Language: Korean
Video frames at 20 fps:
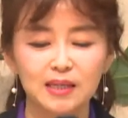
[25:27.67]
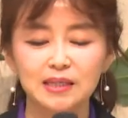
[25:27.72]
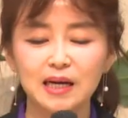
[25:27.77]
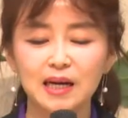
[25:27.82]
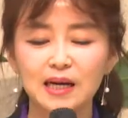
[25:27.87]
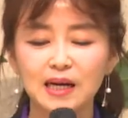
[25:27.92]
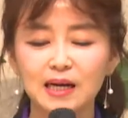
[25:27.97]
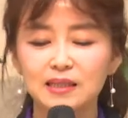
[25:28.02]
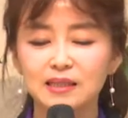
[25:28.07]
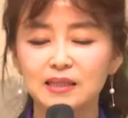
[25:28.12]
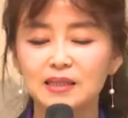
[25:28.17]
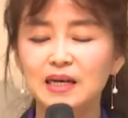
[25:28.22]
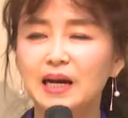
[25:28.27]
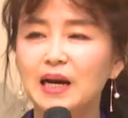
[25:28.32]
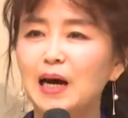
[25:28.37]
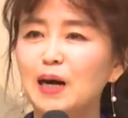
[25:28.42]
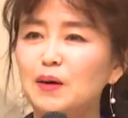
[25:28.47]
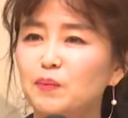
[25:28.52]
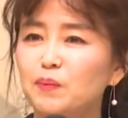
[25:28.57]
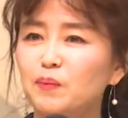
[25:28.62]
사랑하는
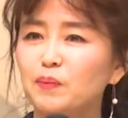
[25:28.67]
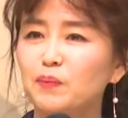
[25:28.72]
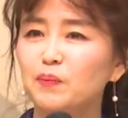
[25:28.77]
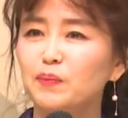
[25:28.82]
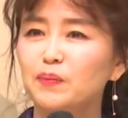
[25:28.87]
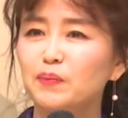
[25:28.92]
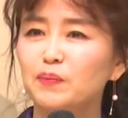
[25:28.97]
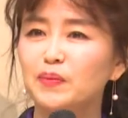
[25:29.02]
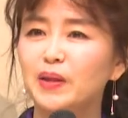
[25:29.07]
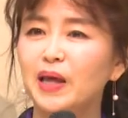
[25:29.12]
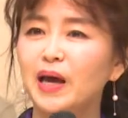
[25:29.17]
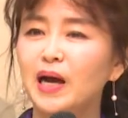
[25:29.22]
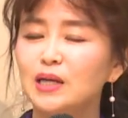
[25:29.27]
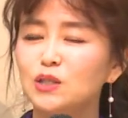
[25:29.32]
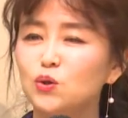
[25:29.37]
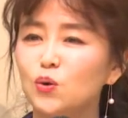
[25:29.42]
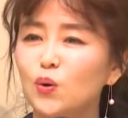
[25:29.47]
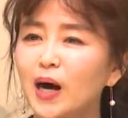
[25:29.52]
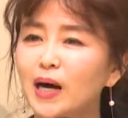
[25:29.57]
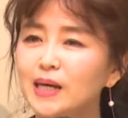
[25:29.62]
사람,
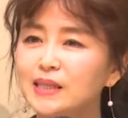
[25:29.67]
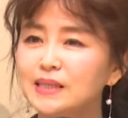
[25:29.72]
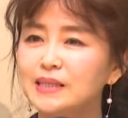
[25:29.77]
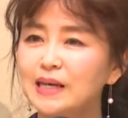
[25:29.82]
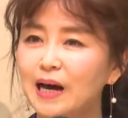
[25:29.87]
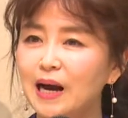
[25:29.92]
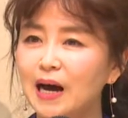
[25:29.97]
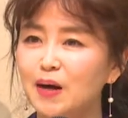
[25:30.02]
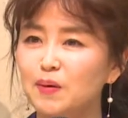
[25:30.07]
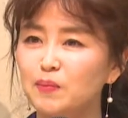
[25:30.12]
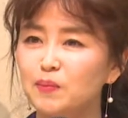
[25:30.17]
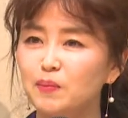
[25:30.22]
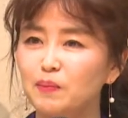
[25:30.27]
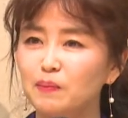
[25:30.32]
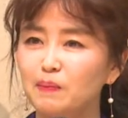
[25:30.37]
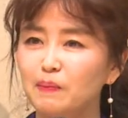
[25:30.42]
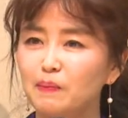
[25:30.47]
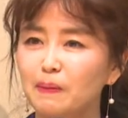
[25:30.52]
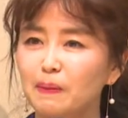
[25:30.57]
내가 좋아하는 사람,